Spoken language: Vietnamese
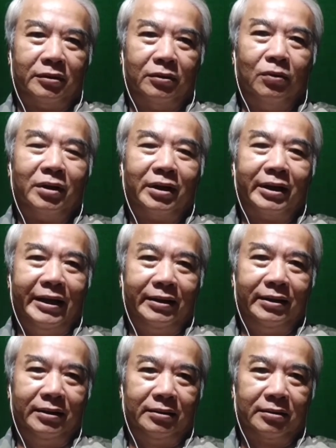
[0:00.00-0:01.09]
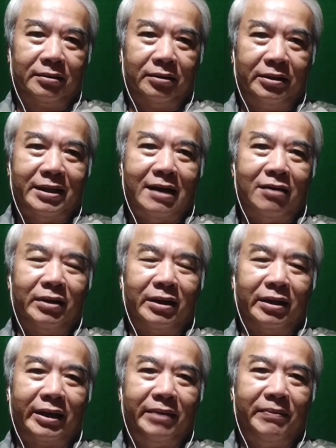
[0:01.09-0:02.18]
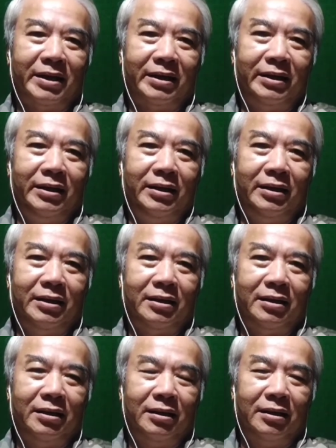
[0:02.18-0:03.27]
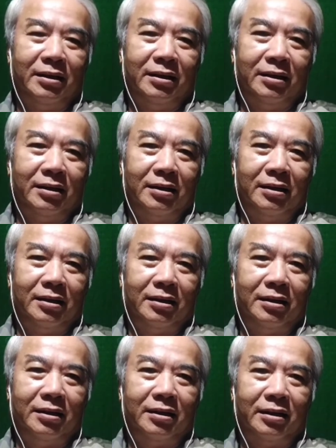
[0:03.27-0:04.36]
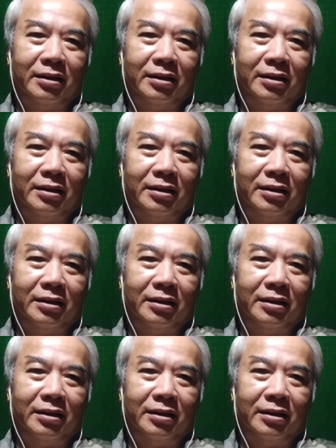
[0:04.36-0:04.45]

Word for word: uống nó ghiền đó rồi sau này cái mà đi ờ, Ờ,